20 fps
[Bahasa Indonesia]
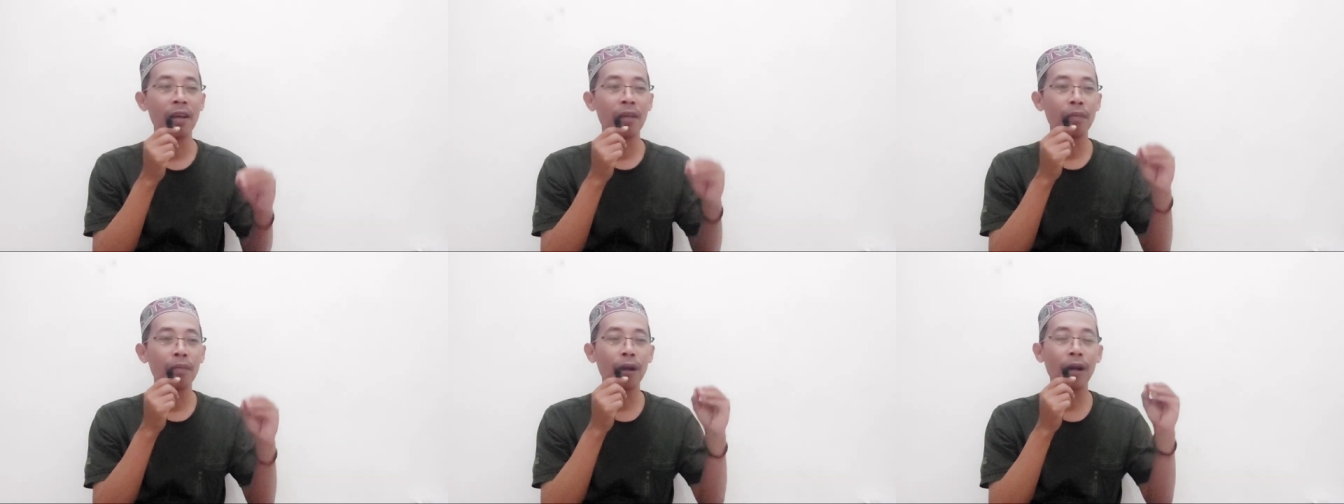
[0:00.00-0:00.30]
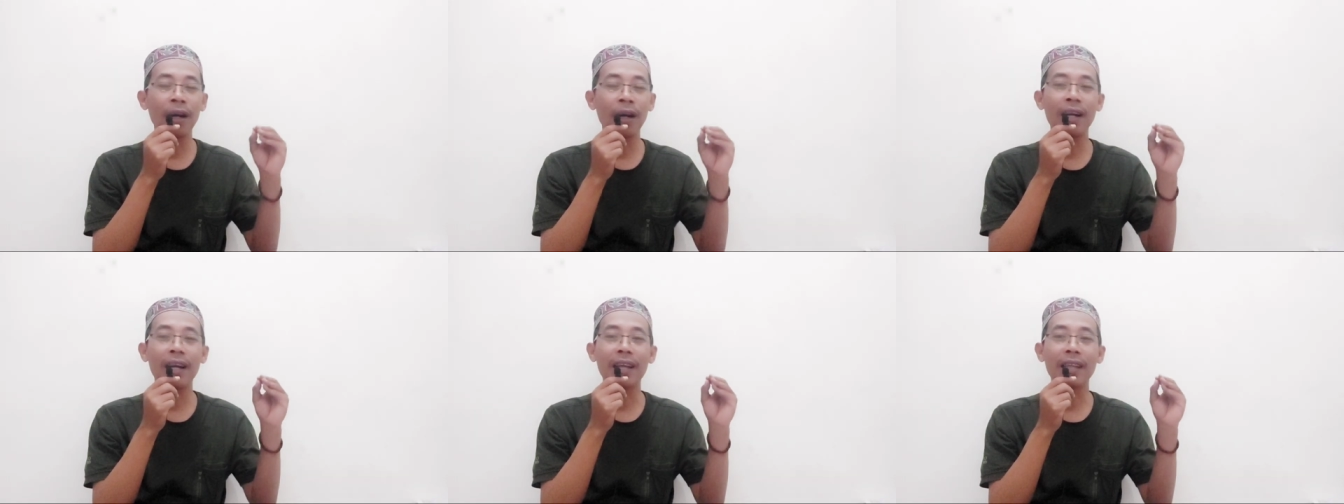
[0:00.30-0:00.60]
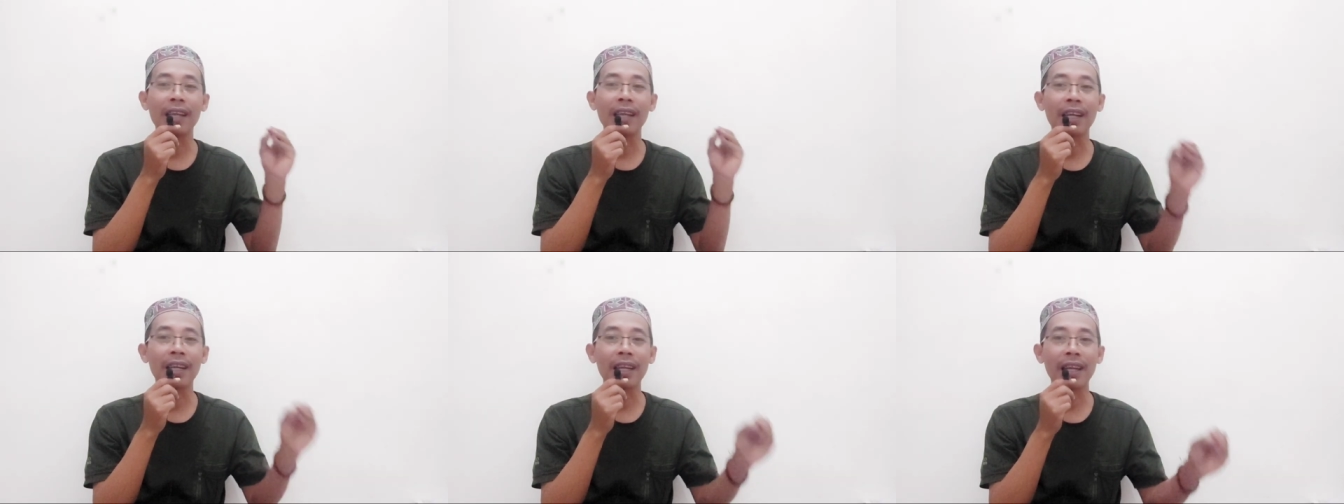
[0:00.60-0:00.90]

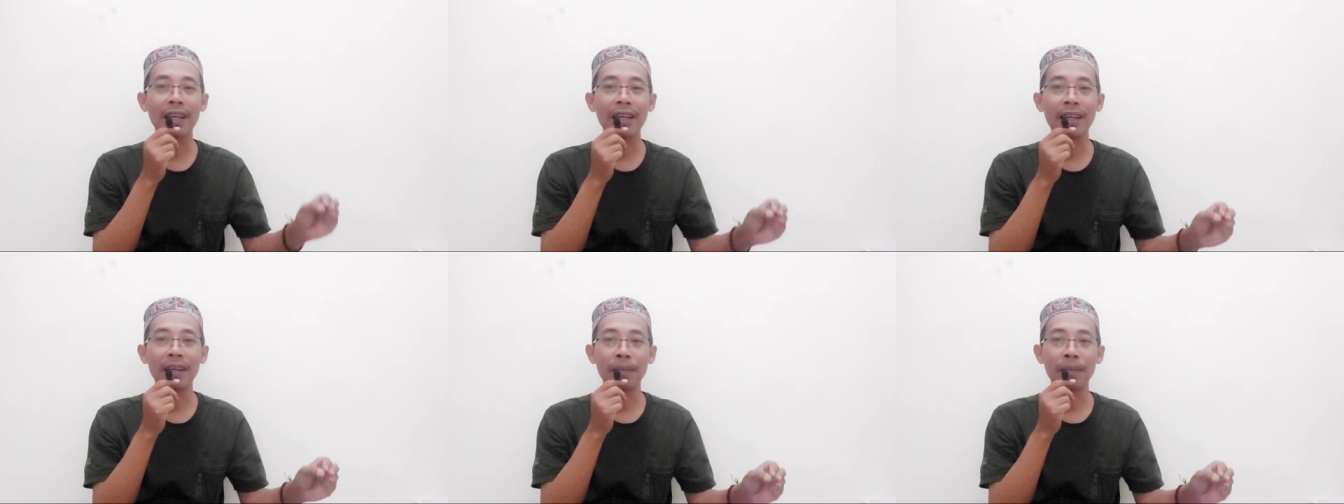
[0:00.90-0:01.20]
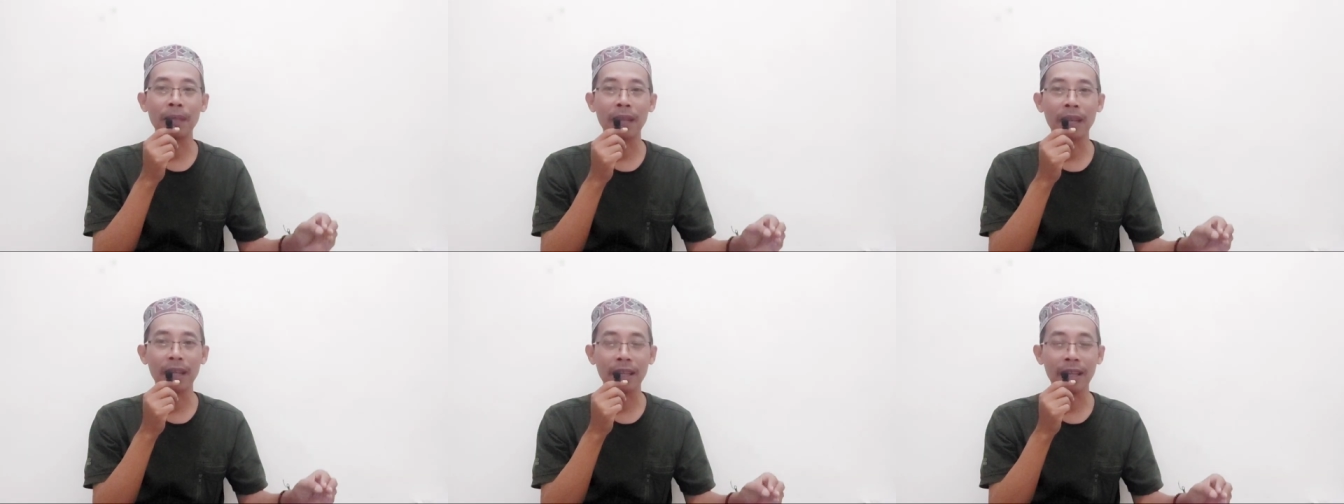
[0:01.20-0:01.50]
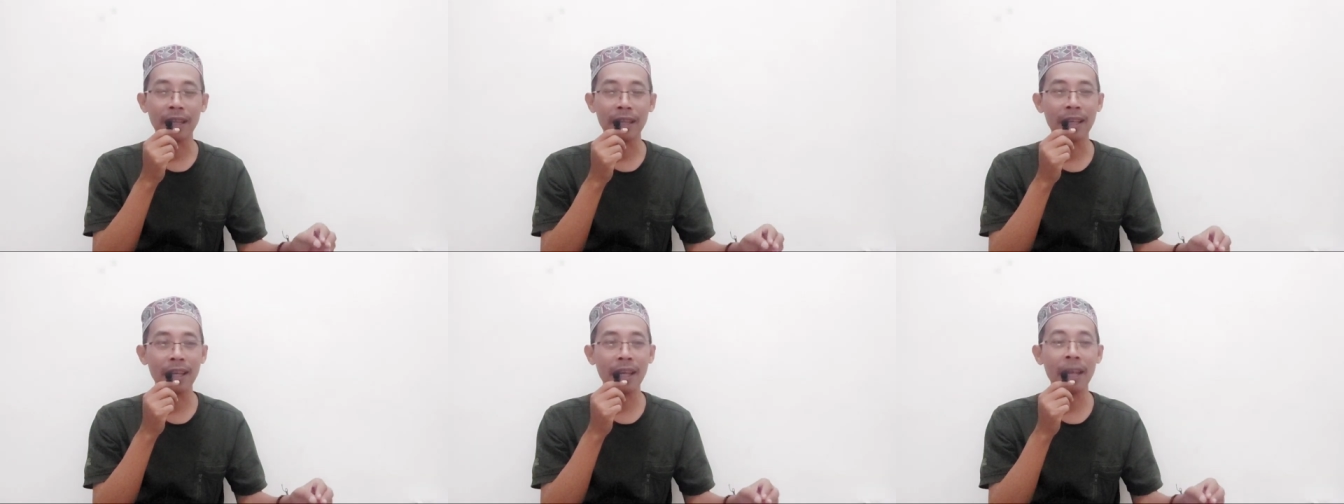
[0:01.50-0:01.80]
berdasarkan
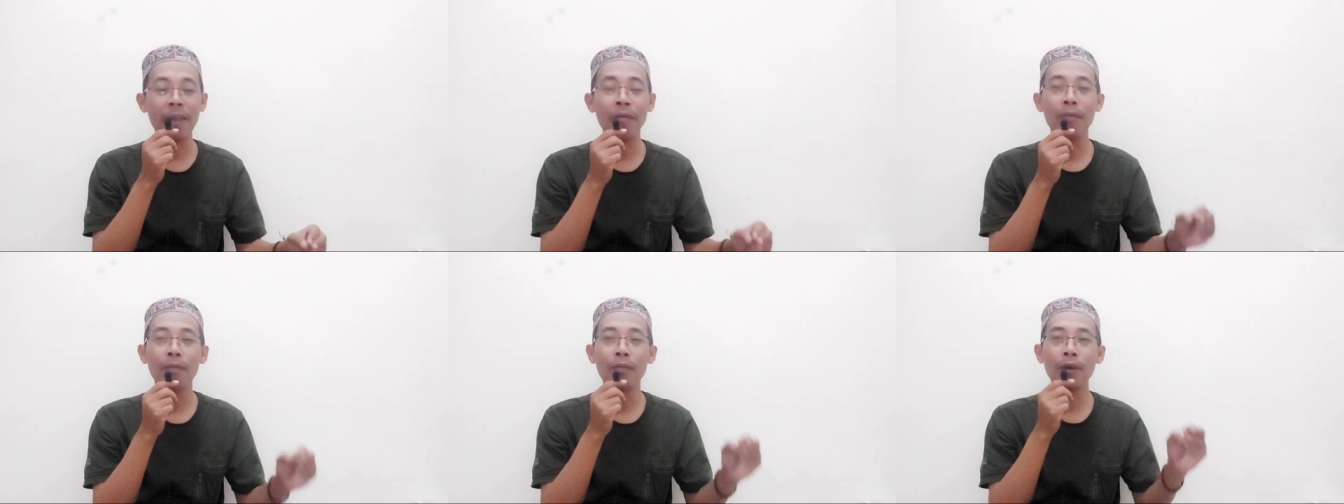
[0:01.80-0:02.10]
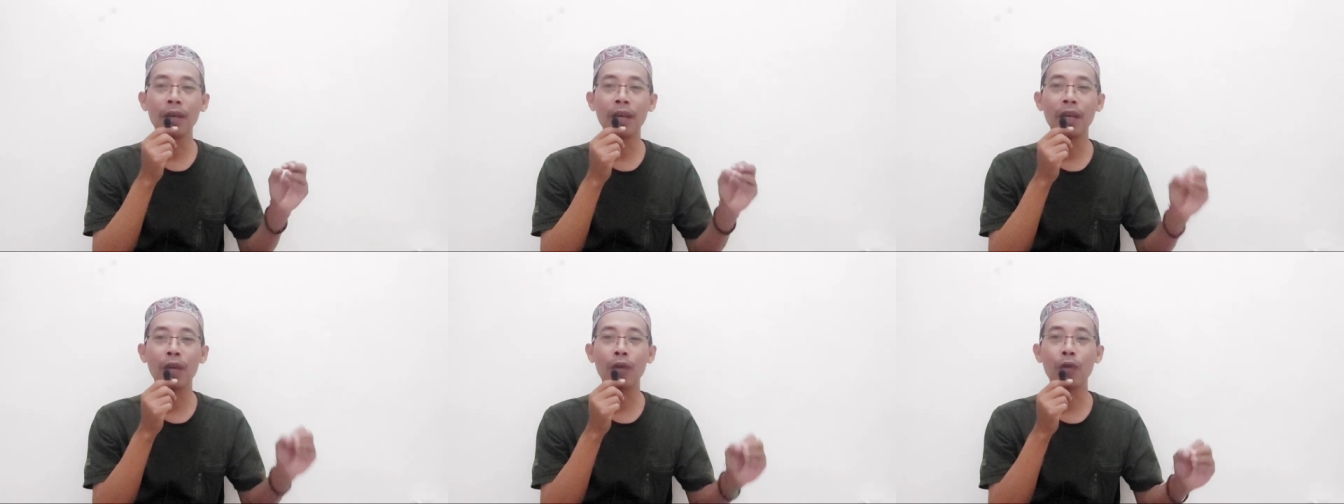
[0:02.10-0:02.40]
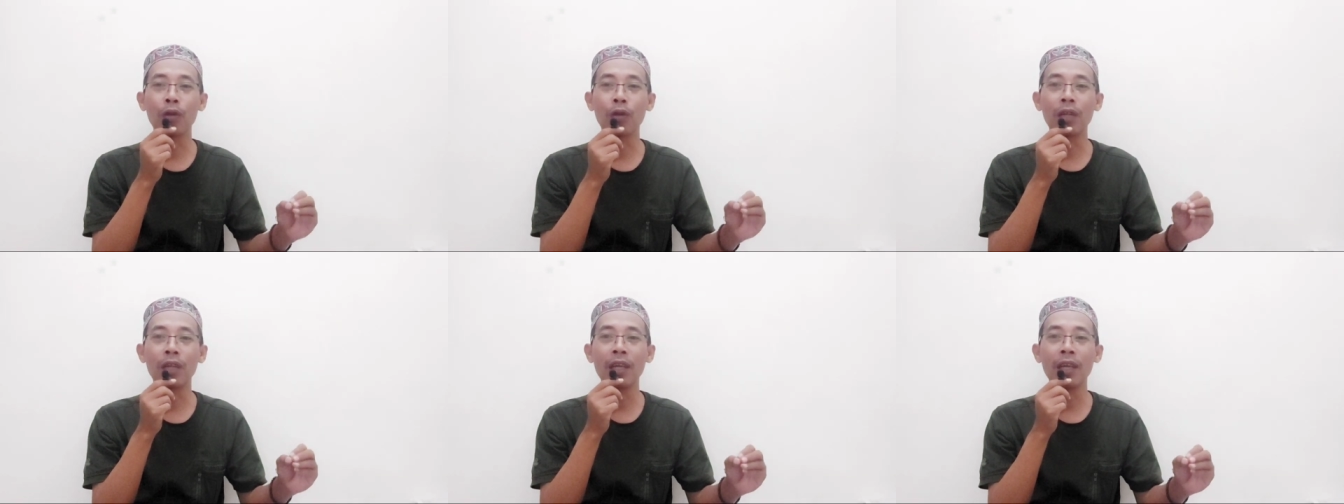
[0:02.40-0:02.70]
katanya
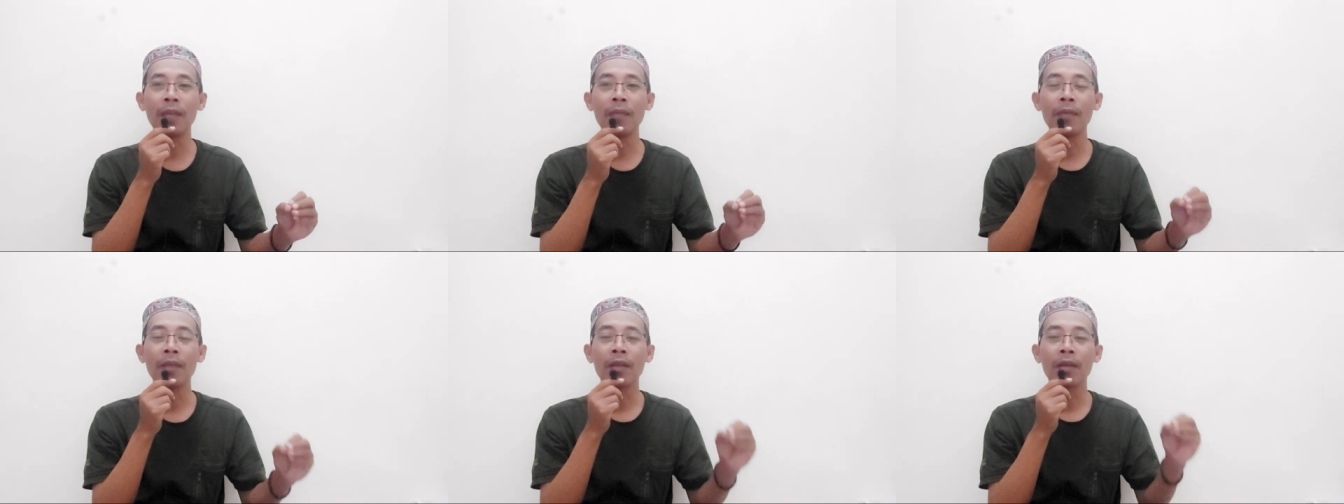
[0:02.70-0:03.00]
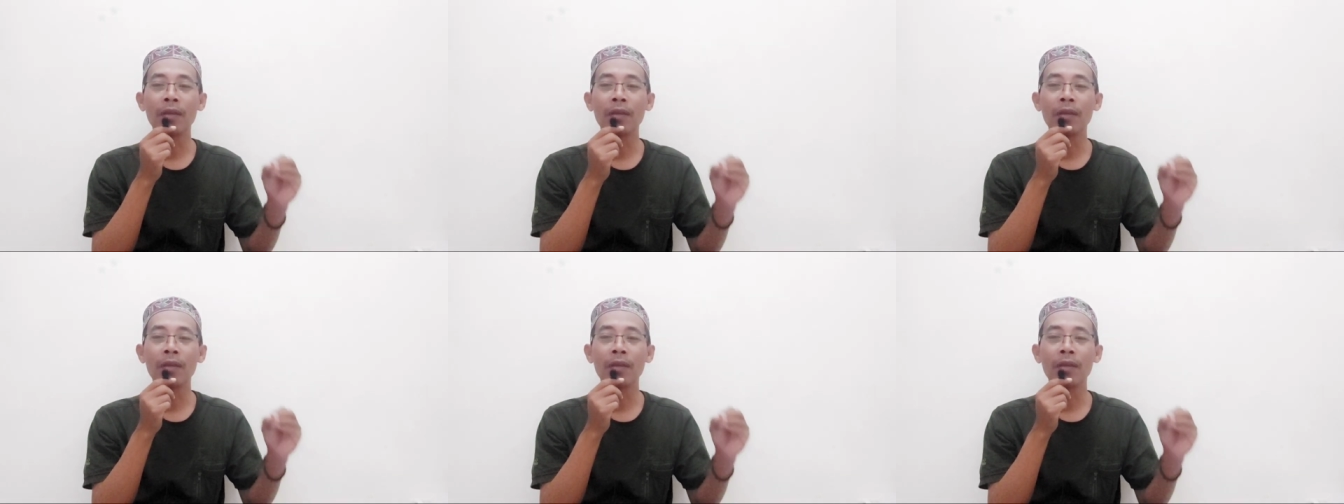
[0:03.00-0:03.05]
mengikuti